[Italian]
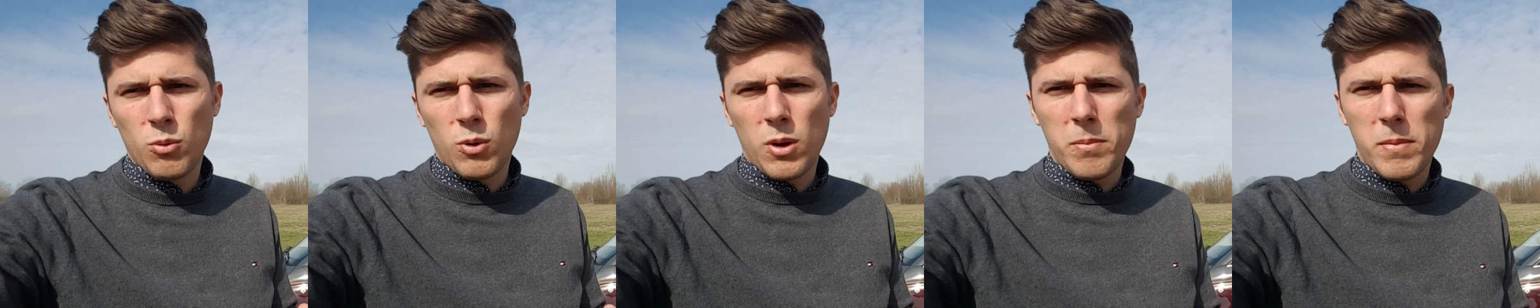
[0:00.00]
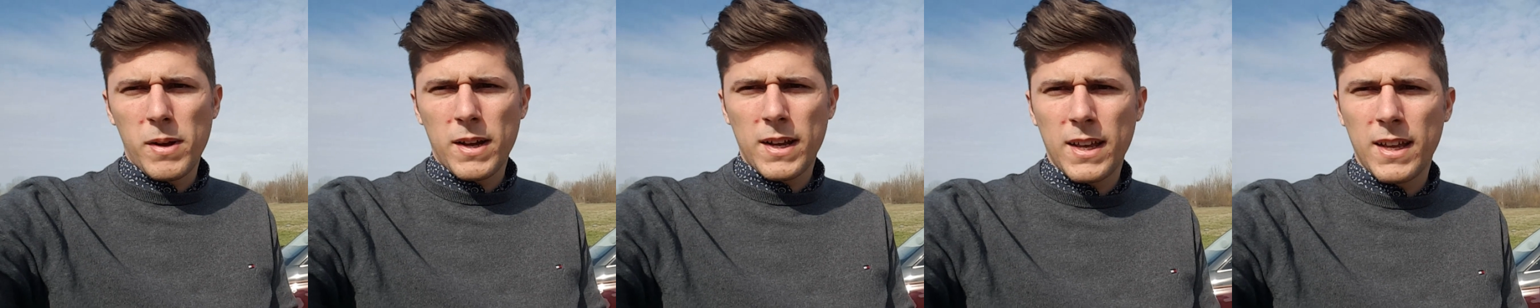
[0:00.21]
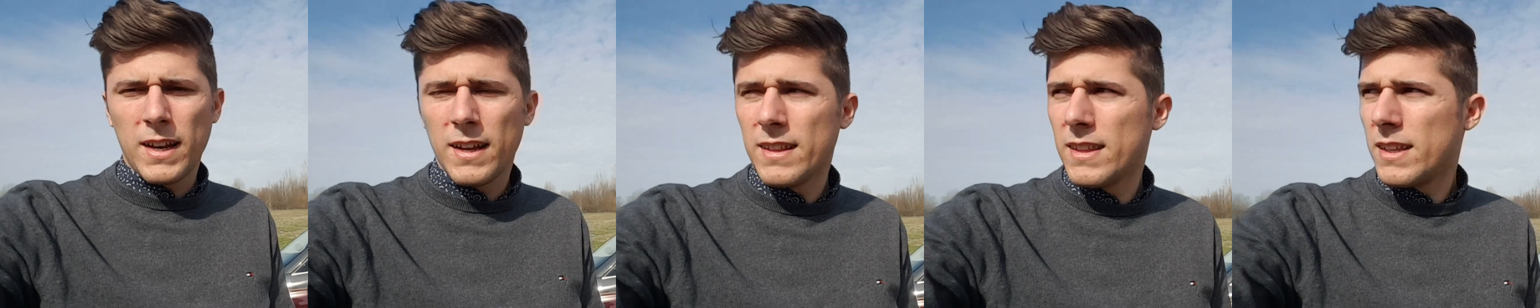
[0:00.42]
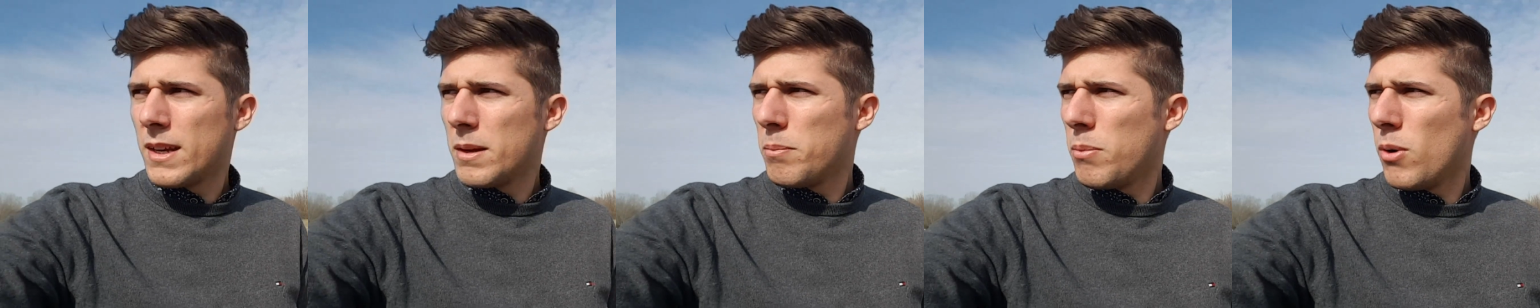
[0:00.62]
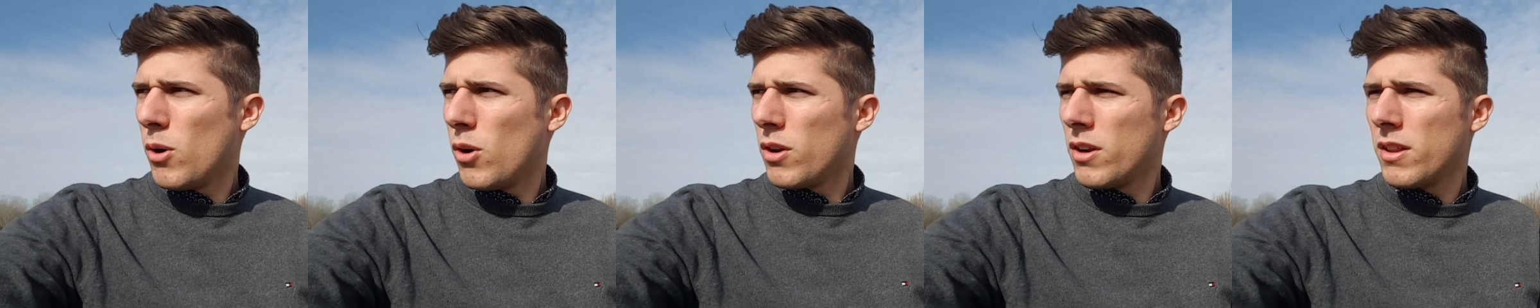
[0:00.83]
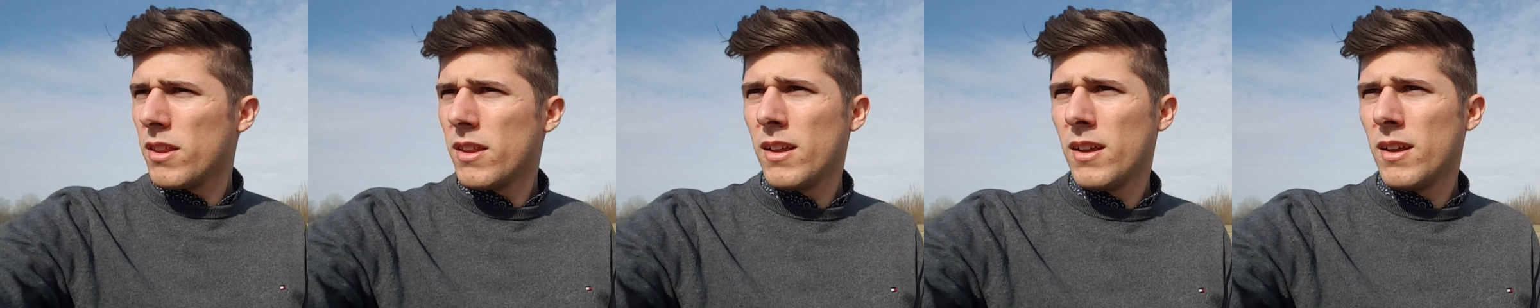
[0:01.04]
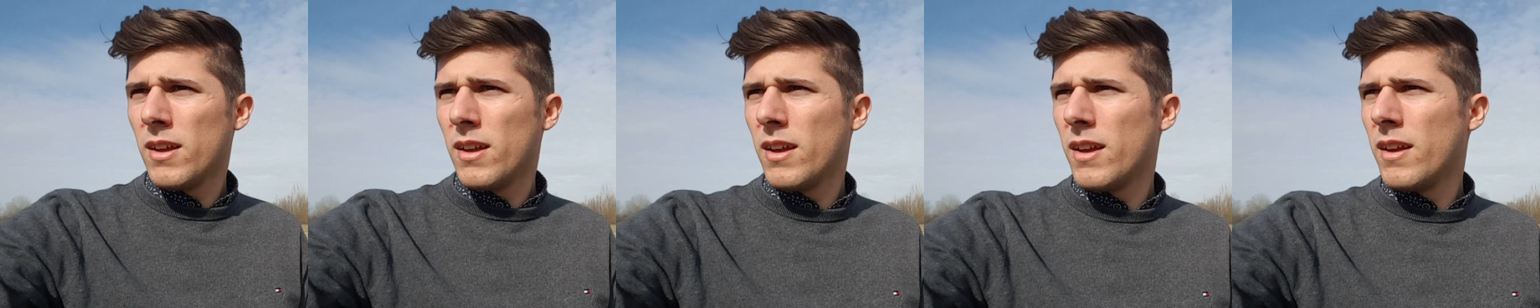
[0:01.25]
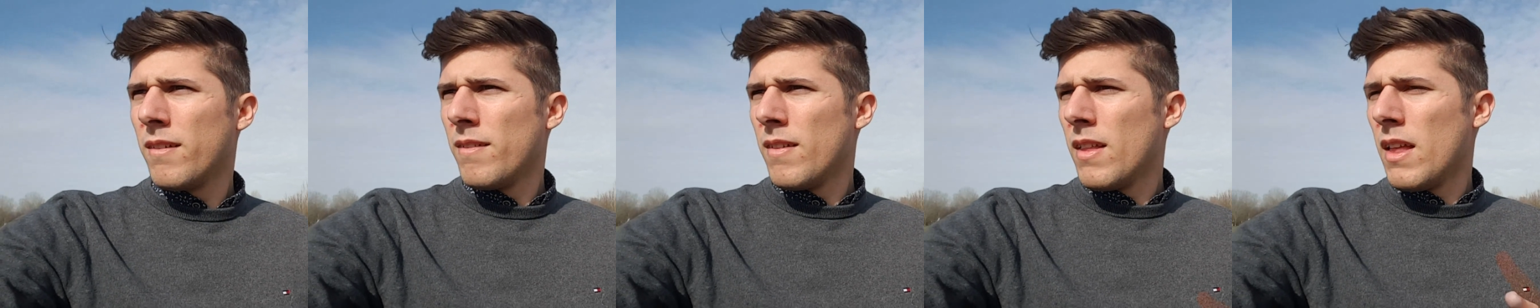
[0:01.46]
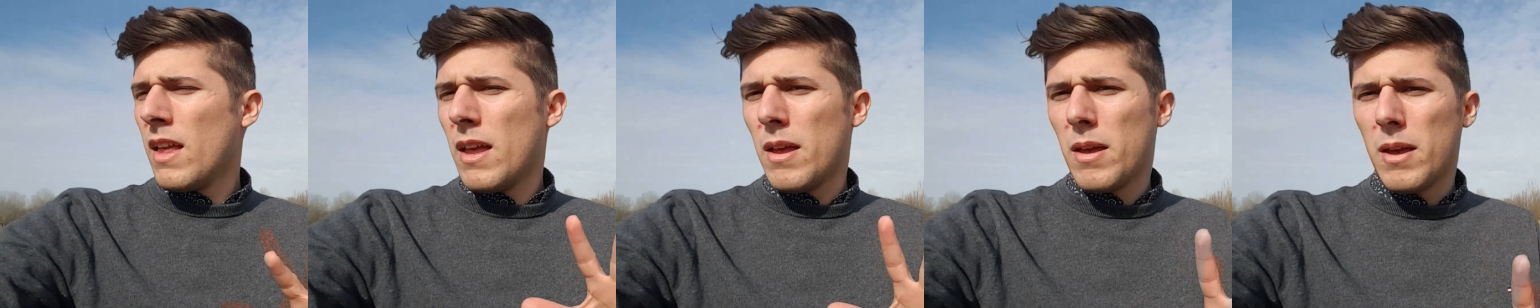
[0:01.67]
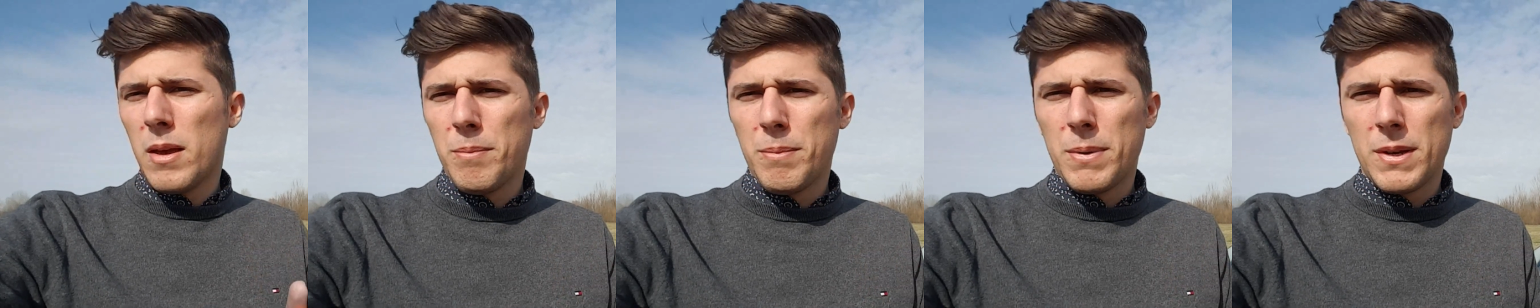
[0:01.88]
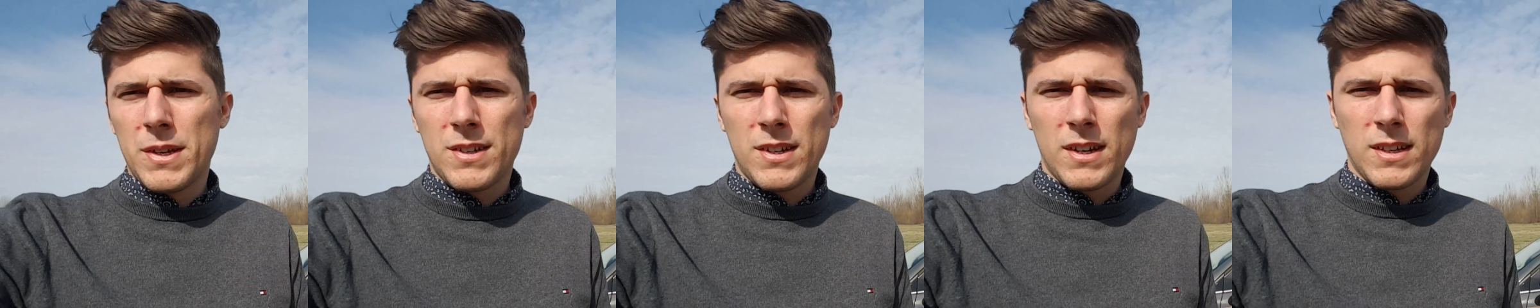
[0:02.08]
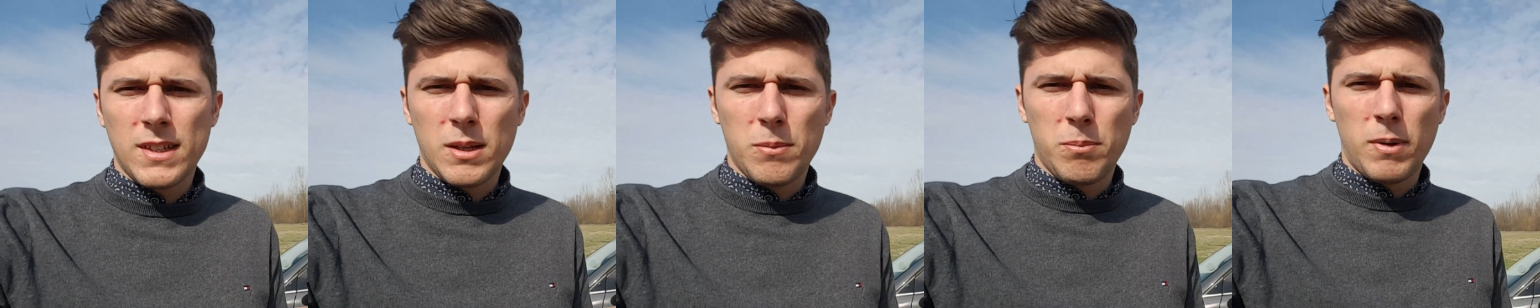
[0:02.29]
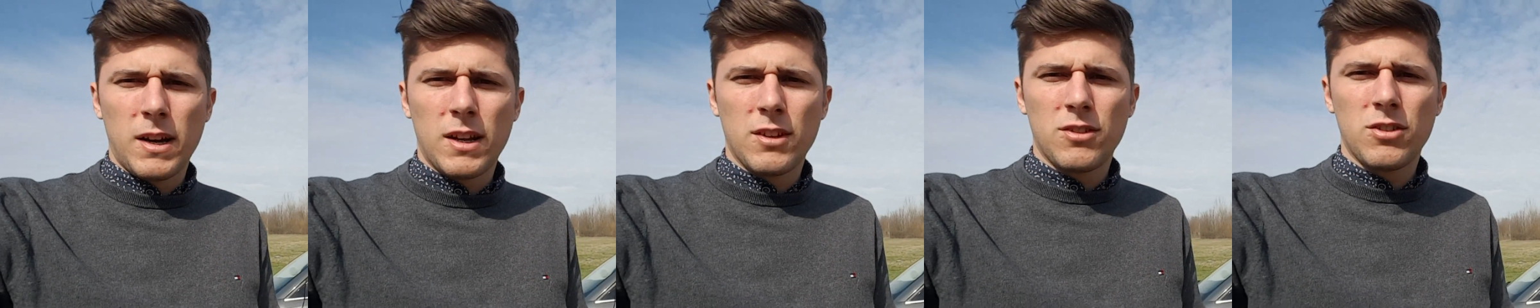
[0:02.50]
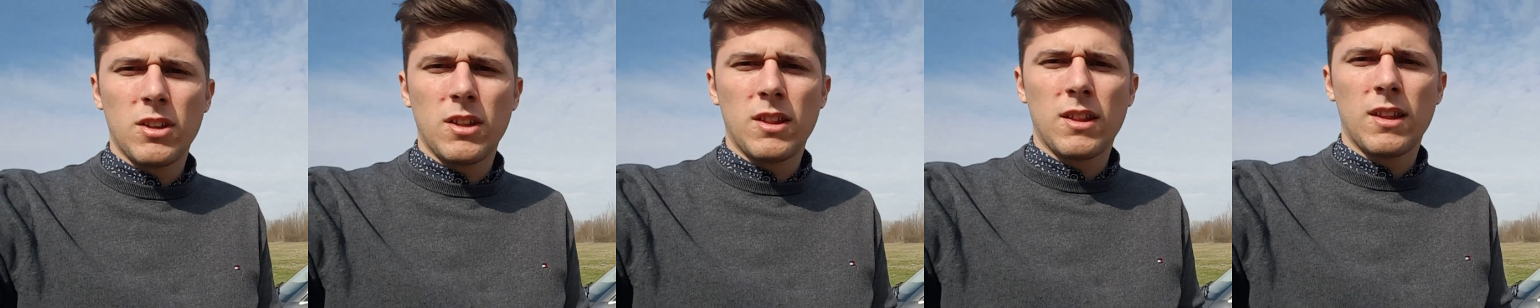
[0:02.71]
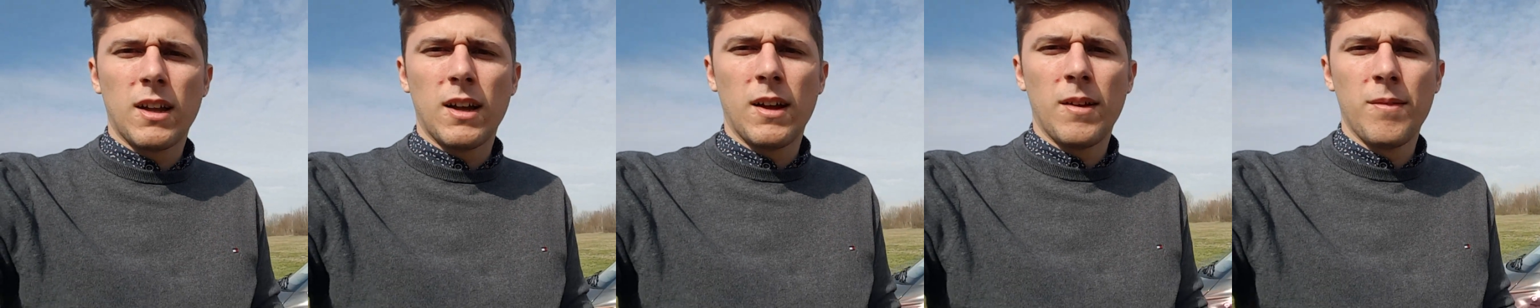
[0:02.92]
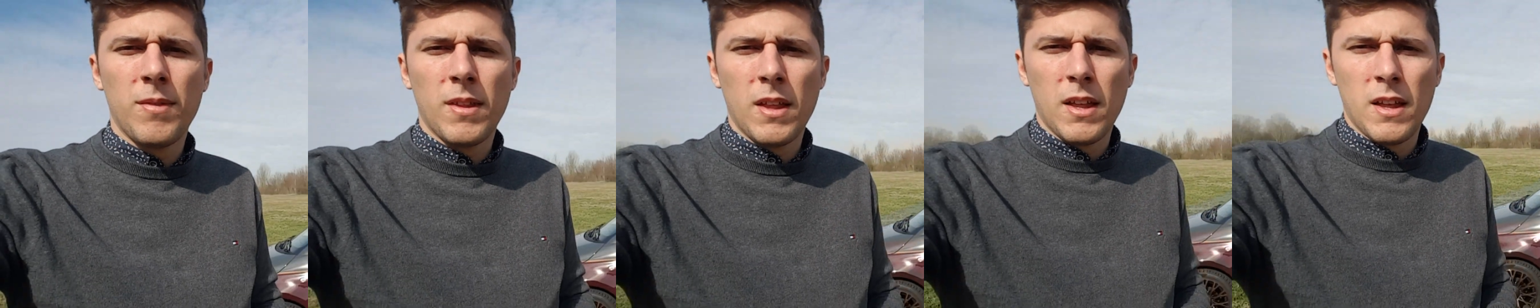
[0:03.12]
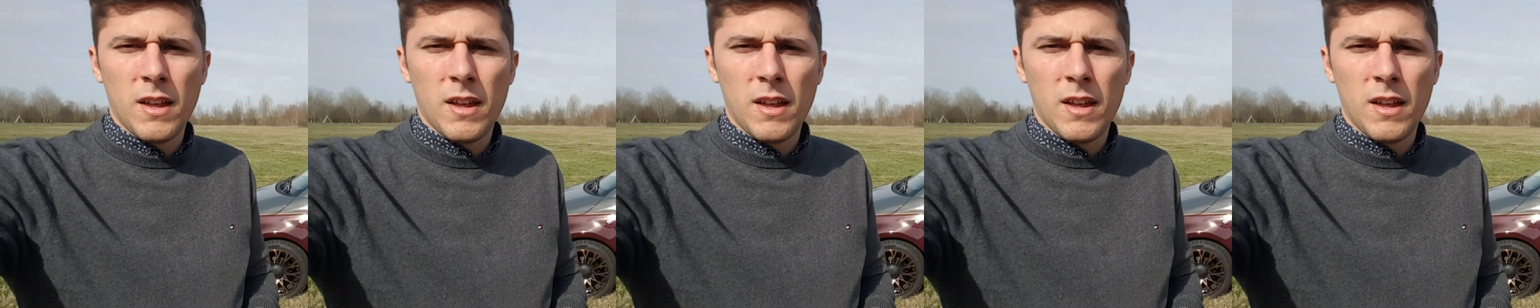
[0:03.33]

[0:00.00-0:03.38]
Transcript: una macchina a tre porte e pensata per la città,